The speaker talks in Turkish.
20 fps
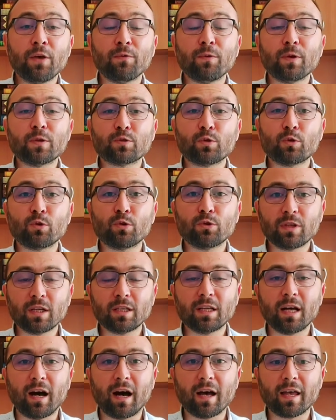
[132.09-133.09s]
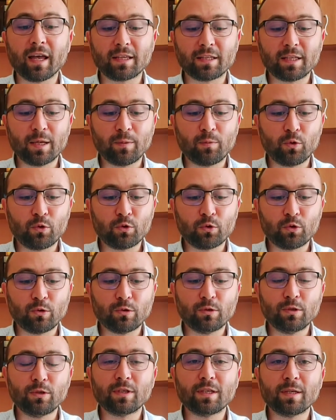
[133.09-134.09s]
Ve sonunda da ayette
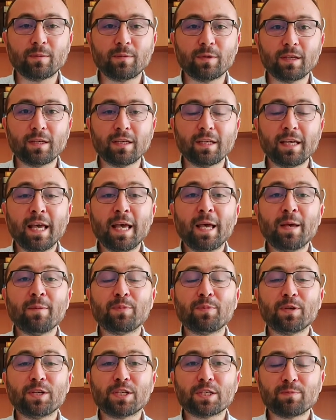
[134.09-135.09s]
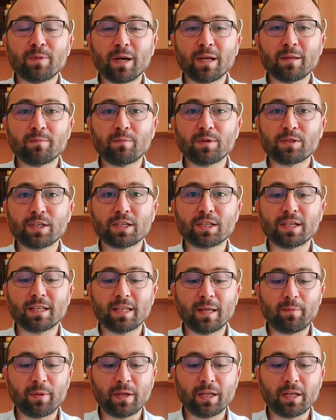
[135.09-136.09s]
buyurulduğu gibi pişman bir
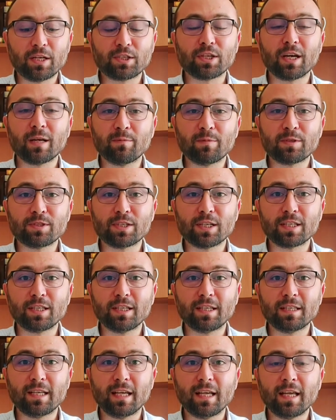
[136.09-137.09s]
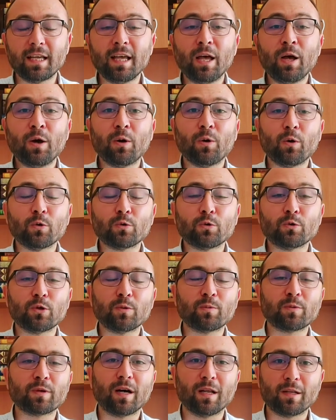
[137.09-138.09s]
şekilde, perişan bir şekilde
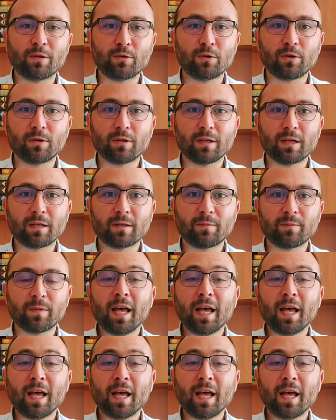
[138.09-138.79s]
oturup kalıyorlar.